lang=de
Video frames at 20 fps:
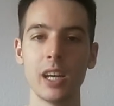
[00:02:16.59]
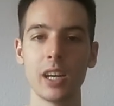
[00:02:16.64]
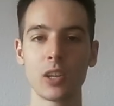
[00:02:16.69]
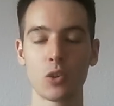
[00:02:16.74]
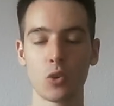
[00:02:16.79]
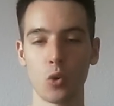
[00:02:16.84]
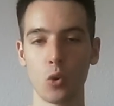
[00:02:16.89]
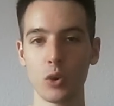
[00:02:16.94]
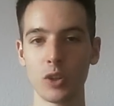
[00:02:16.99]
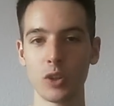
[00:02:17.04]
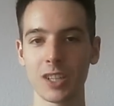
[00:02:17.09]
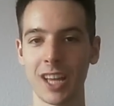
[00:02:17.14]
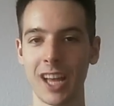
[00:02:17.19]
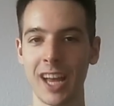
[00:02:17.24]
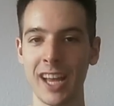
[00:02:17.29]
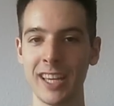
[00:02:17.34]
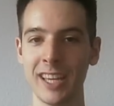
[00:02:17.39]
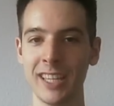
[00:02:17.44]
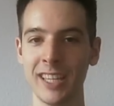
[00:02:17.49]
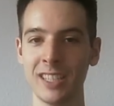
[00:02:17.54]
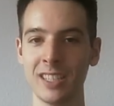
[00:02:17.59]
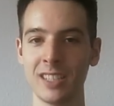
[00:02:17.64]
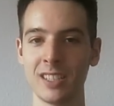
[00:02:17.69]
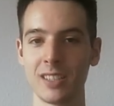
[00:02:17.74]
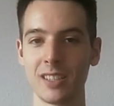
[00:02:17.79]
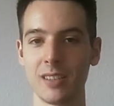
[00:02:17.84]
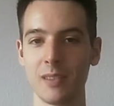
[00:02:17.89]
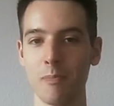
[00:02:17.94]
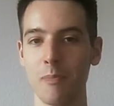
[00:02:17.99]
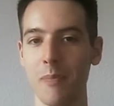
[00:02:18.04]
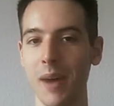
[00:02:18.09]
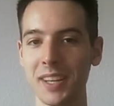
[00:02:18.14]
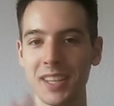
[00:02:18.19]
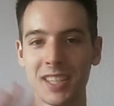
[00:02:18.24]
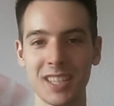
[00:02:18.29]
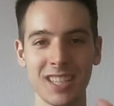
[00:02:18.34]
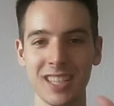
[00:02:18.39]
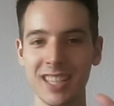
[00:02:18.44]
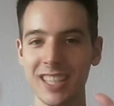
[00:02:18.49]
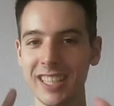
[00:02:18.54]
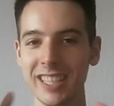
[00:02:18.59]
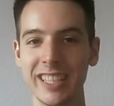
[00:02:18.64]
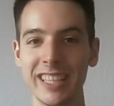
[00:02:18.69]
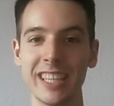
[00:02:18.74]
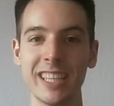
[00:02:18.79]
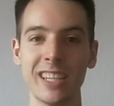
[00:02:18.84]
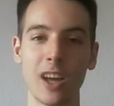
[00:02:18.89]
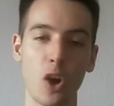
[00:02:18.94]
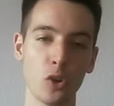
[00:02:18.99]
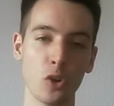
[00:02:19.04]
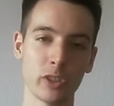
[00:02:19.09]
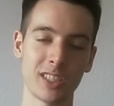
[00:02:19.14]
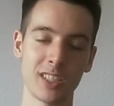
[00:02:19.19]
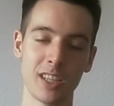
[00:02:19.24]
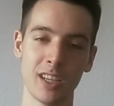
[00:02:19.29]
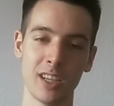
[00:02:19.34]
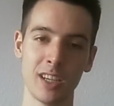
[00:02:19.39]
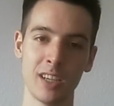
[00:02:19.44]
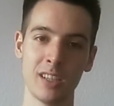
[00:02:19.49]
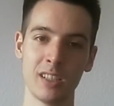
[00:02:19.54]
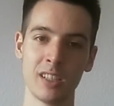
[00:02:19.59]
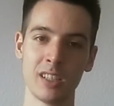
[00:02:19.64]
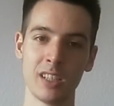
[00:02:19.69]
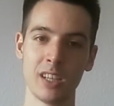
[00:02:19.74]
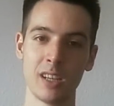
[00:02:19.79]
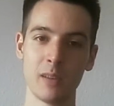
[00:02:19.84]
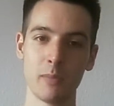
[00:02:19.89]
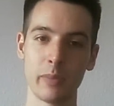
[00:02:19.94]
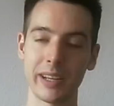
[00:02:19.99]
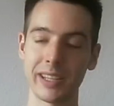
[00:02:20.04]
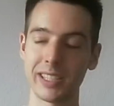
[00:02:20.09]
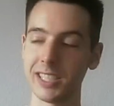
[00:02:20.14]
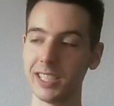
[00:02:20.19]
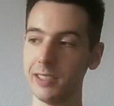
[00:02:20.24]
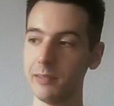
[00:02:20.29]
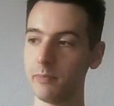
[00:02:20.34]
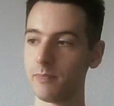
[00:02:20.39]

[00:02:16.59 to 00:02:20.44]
Grundreihen Matt-Ideen aus der Partie.